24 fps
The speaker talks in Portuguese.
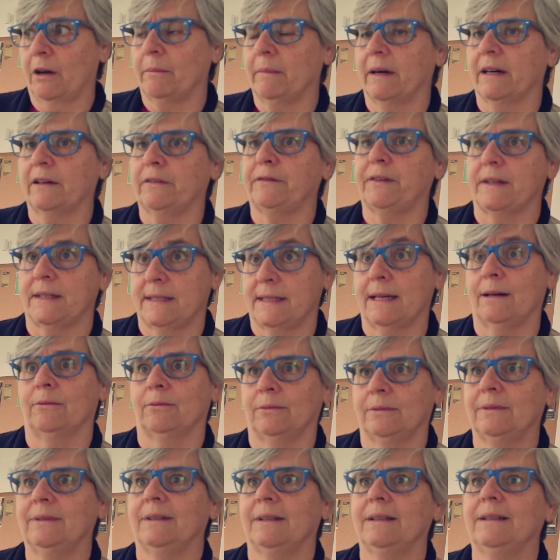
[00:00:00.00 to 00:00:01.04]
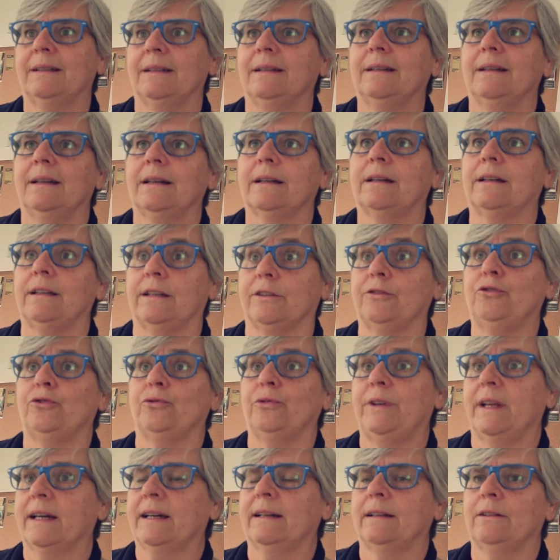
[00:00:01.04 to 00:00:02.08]
uma refeição que
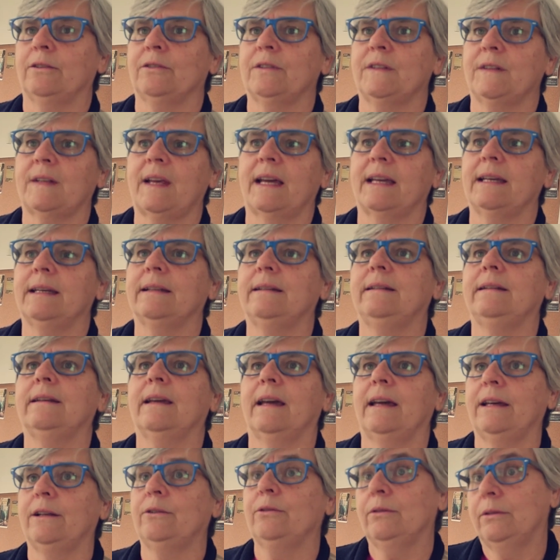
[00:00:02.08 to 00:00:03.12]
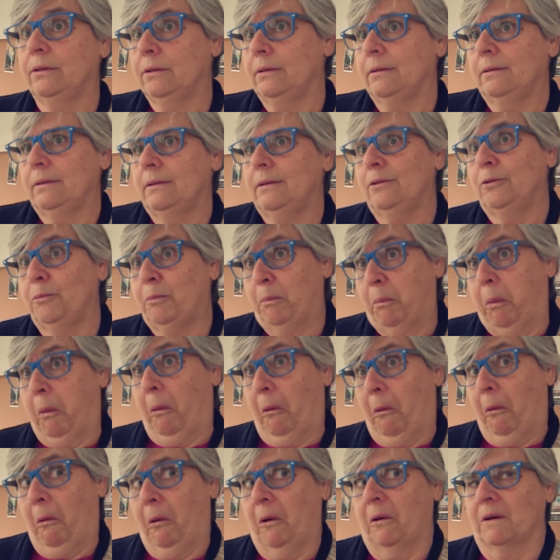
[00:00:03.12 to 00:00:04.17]
ajuda a que não saia dinheiro do, do
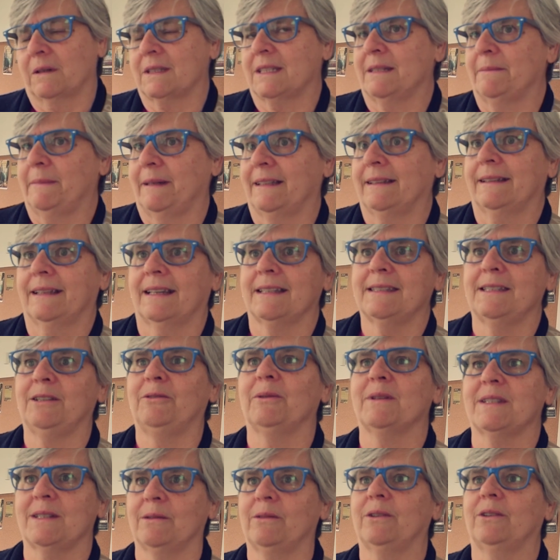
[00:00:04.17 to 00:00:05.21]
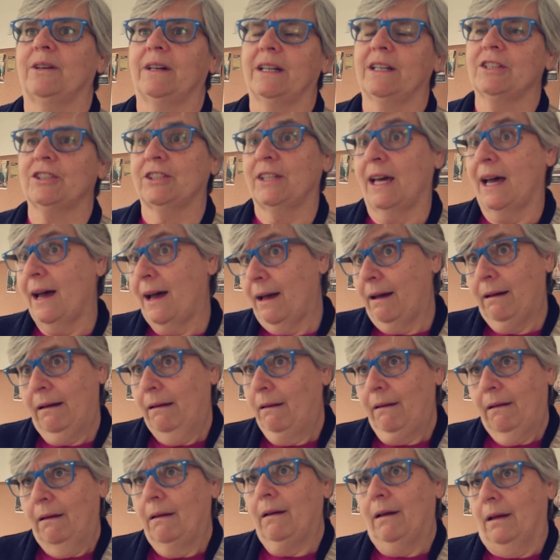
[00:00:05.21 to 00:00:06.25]
pouco orçamento que a situação agora está
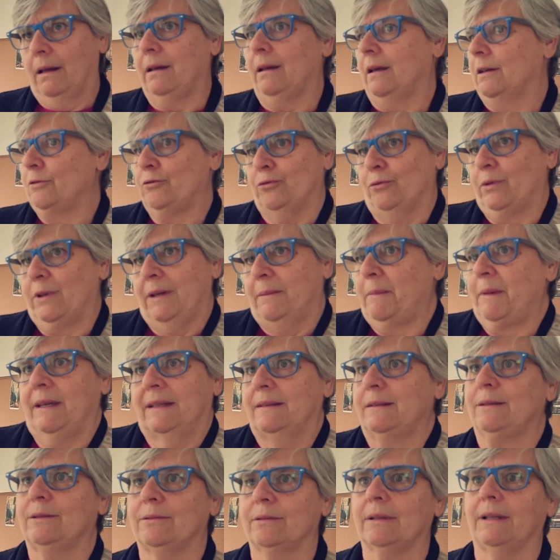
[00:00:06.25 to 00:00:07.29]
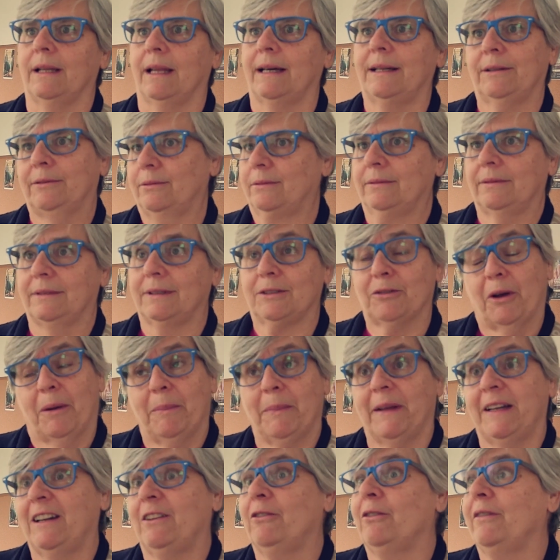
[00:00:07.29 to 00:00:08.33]
e ajuda imenso, claro. Só é
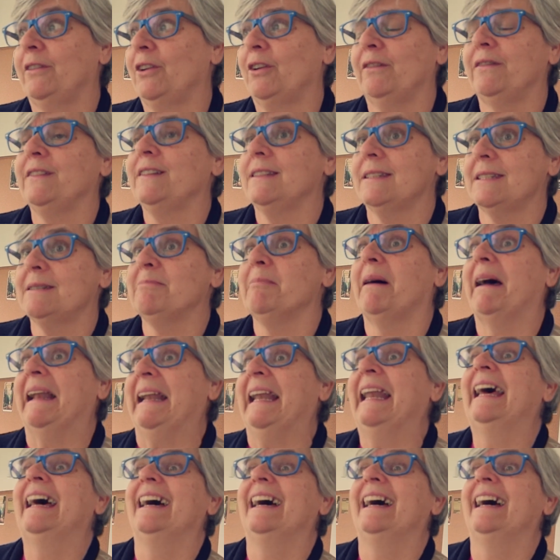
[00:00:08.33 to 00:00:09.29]
pena não ver ao fim de semana.